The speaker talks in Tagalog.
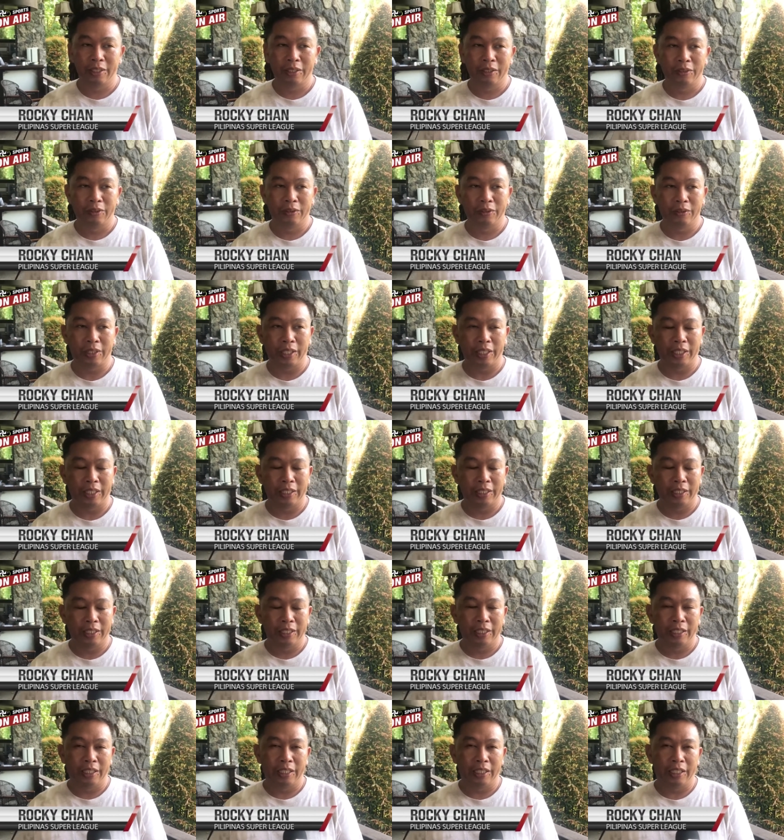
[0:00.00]
Okay,
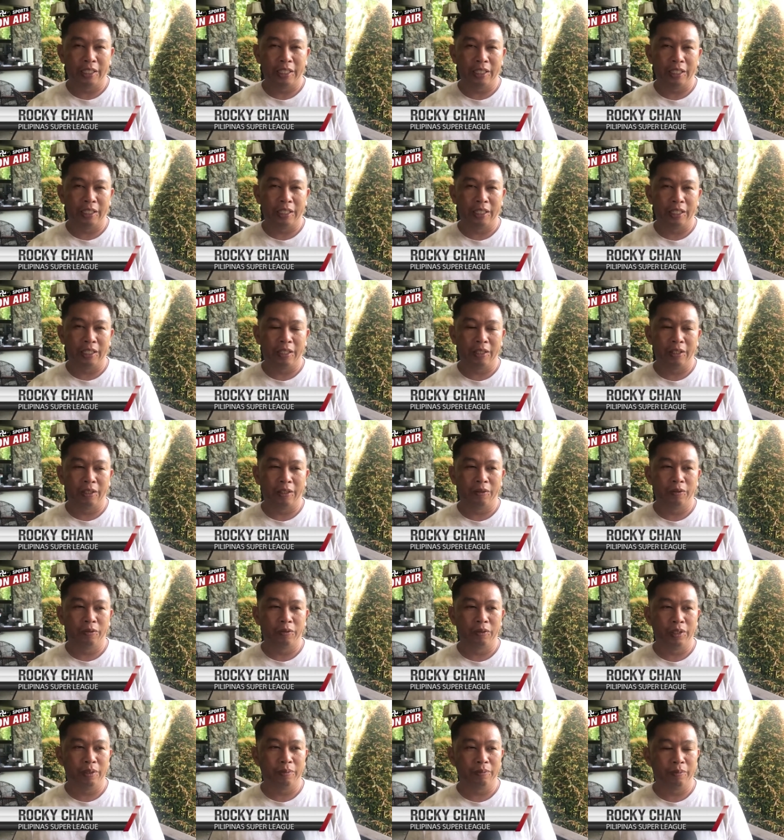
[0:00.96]
uh,
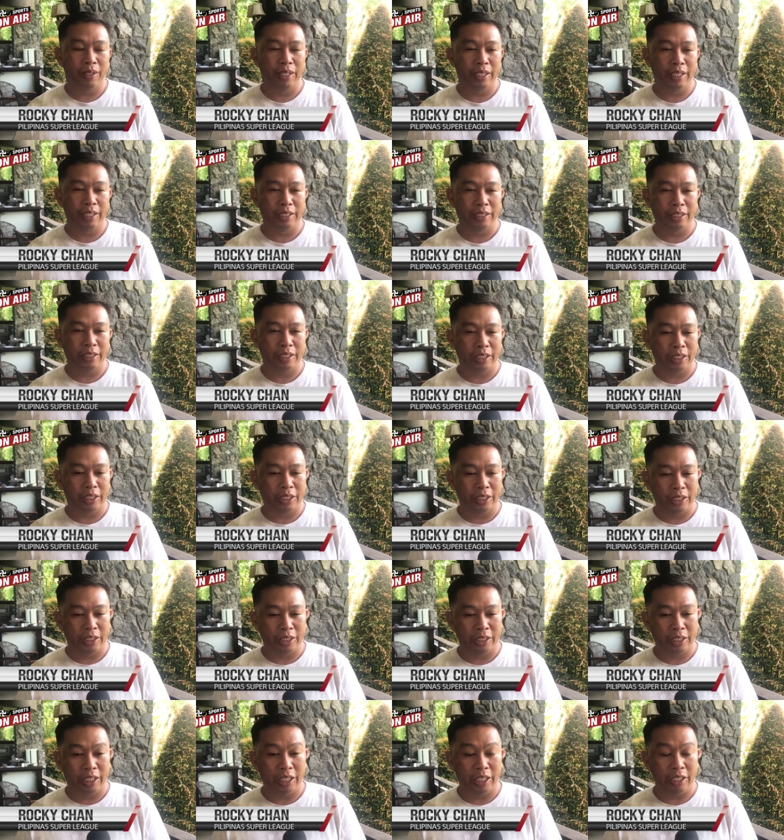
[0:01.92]
we might
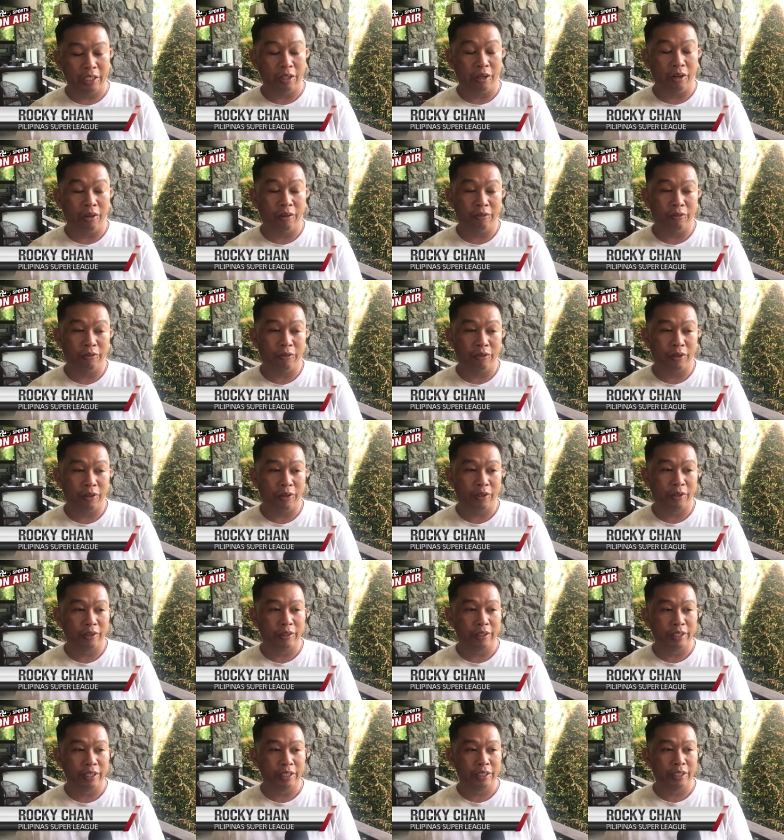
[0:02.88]
uh, kick off
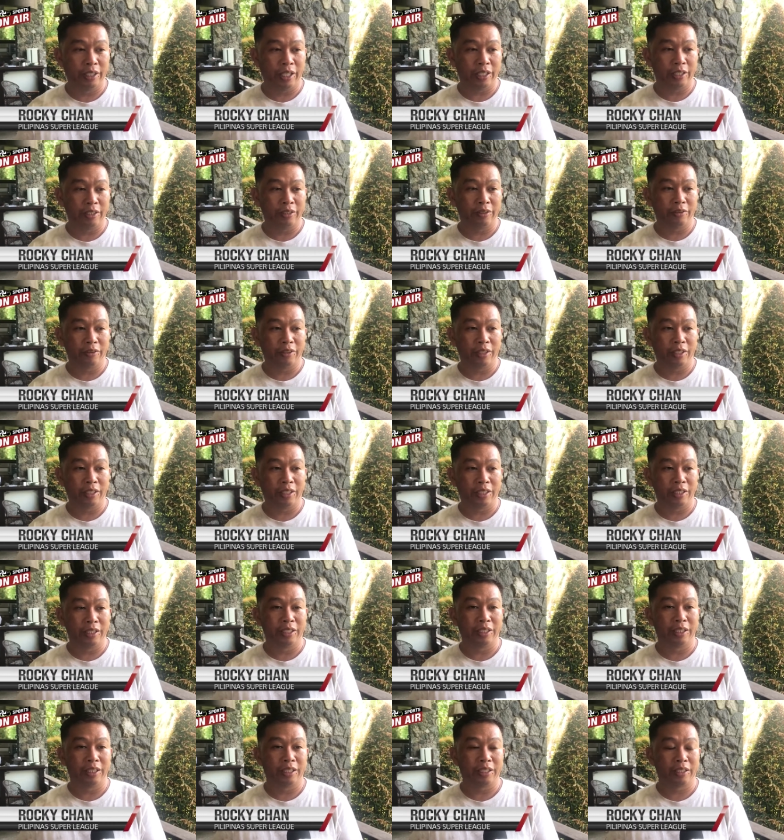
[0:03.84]
our
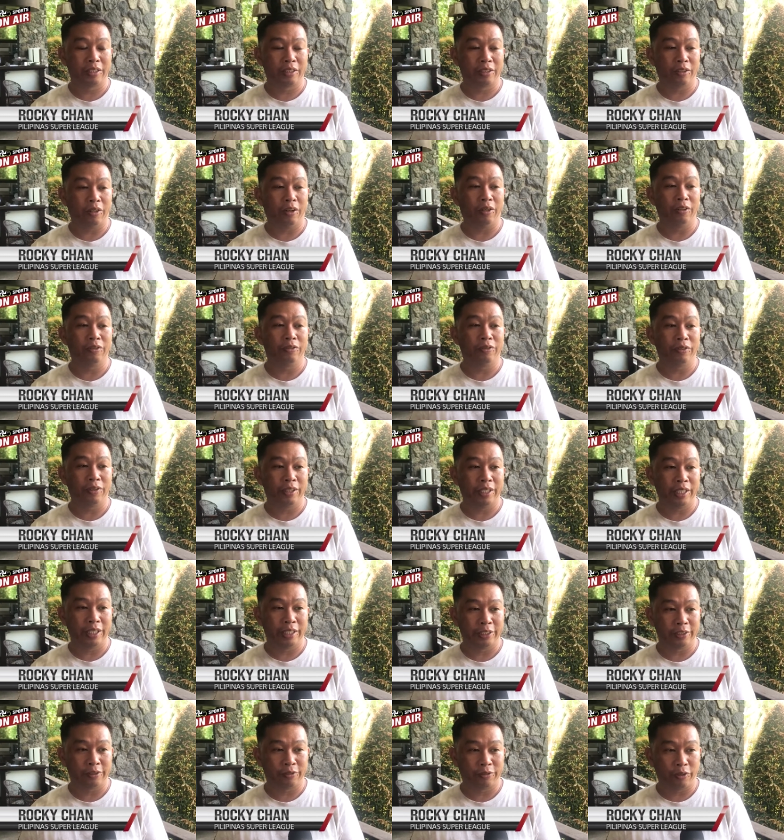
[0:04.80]
inaugural
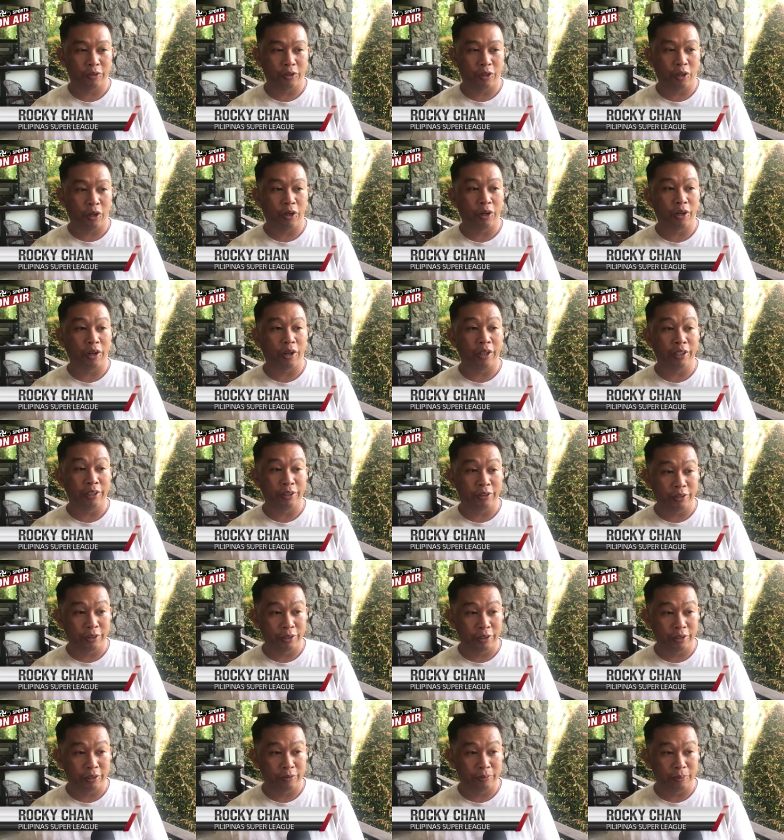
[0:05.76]
conference for our
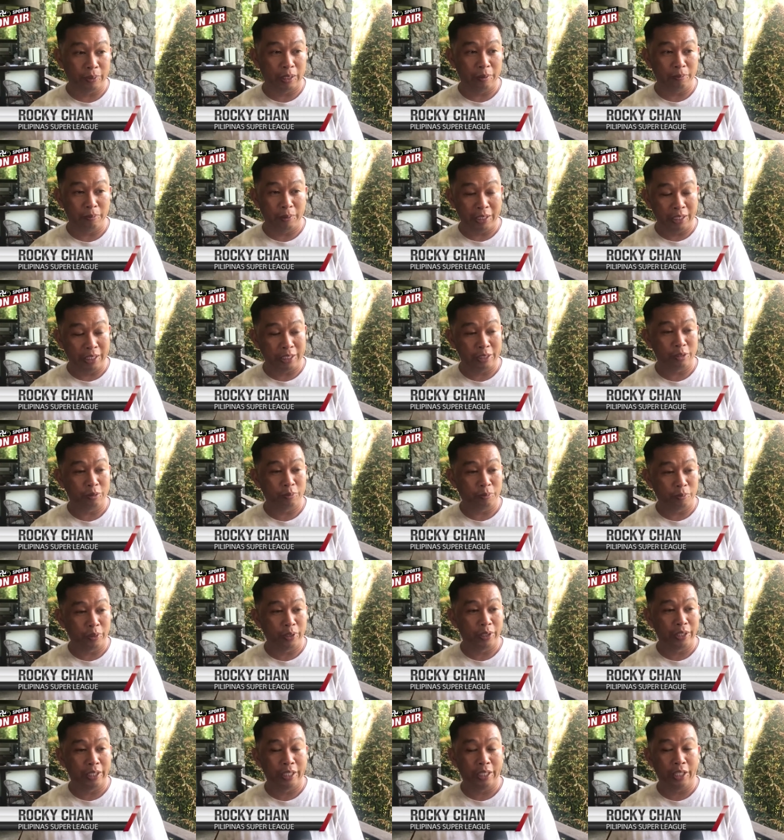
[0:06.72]
under Pilipinas
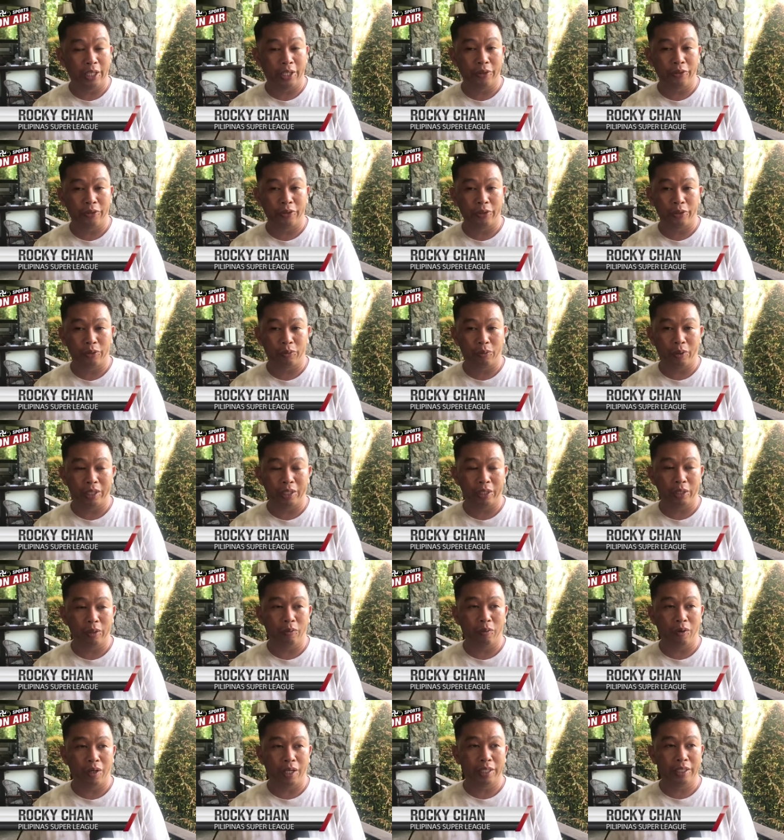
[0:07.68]
Super League under
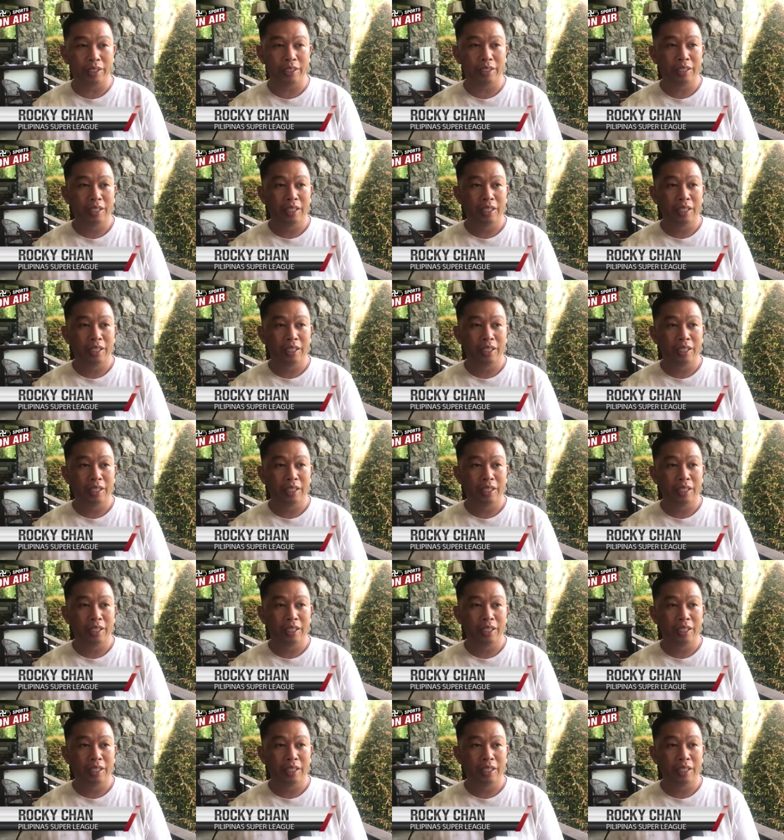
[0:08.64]
21